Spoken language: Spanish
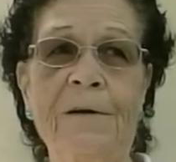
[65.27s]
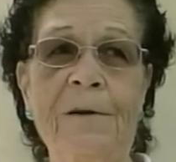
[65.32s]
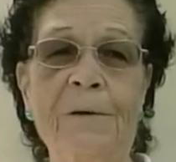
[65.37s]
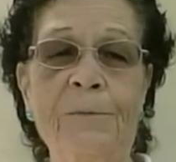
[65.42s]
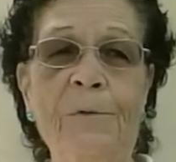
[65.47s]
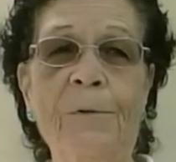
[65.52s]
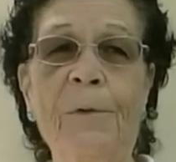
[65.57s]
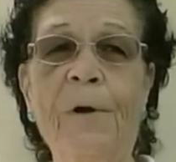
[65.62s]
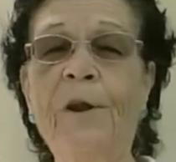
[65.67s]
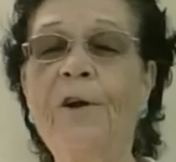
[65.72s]

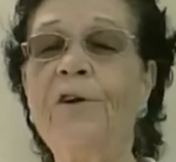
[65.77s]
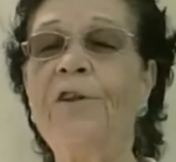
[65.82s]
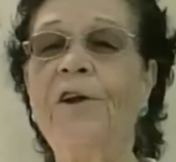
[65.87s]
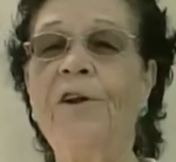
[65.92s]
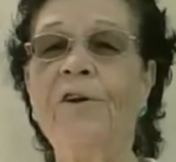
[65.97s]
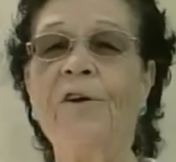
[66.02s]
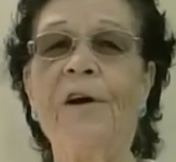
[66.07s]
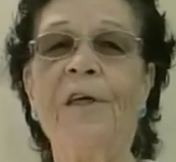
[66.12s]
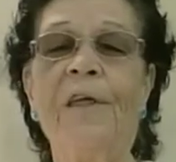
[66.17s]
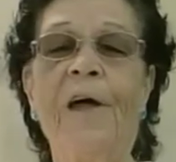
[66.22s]
Mi marido ha
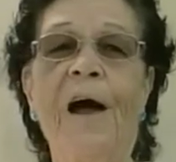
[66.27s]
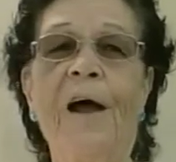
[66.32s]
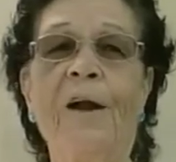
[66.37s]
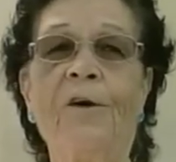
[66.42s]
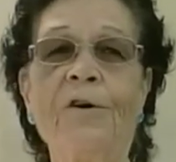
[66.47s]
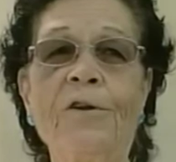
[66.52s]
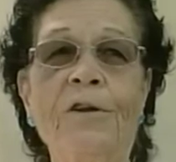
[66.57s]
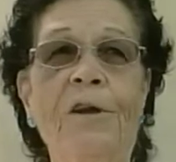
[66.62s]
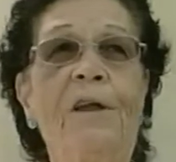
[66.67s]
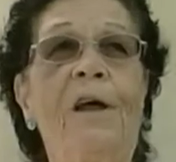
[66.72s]
tenido que dejar el
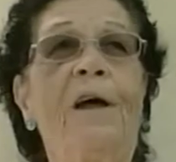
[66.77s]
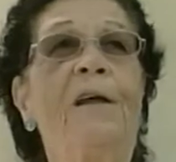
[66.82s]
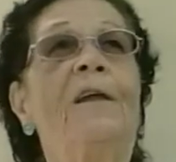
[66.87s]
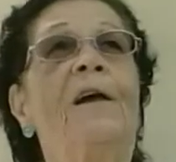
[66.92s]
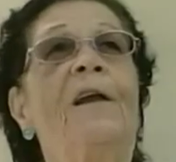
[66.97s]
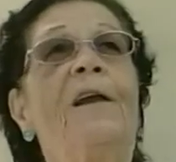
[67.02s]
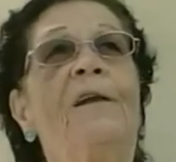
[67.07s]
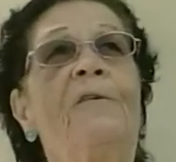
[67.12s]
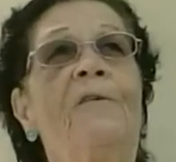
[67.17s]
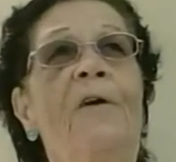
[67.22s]
coche y hasta
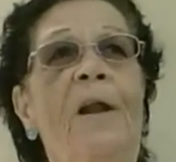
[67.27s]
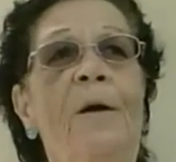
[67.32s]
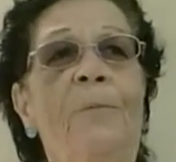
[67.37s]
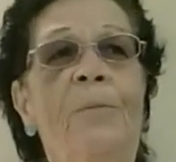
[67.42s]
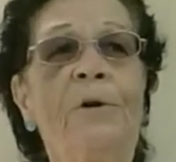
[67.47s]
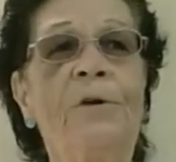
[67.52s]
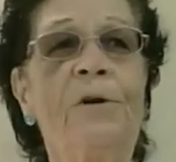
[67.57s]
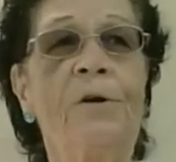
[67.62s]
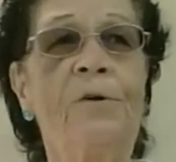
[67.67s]
arriba en la puerta